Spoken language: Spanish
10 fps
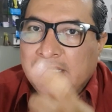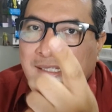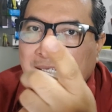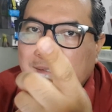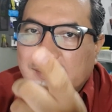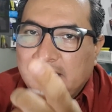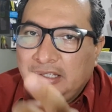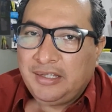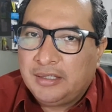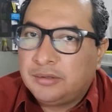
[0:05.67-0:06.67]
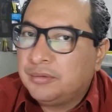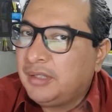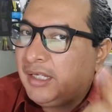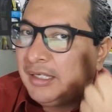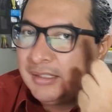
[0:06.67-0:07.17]
¿Tienes esta inquietud
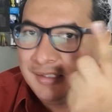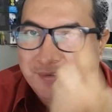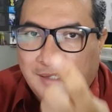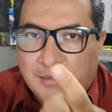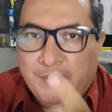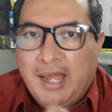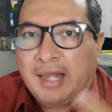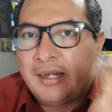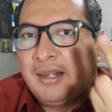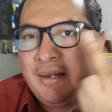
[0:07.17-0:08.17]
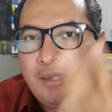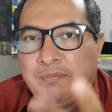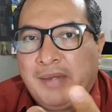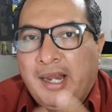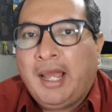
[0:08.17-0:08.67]
de desarmar,
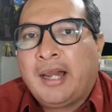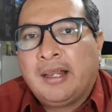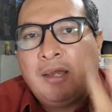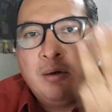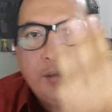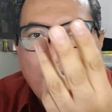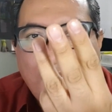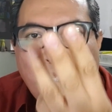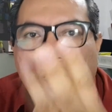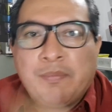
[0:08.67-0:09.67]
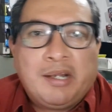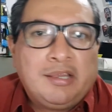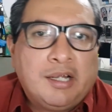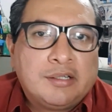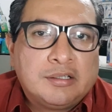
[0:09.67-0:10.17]
reparar o querer
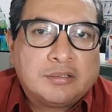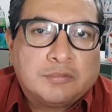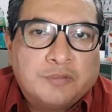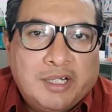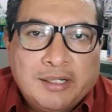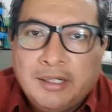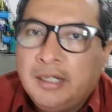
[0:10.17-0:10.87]
aprender del software?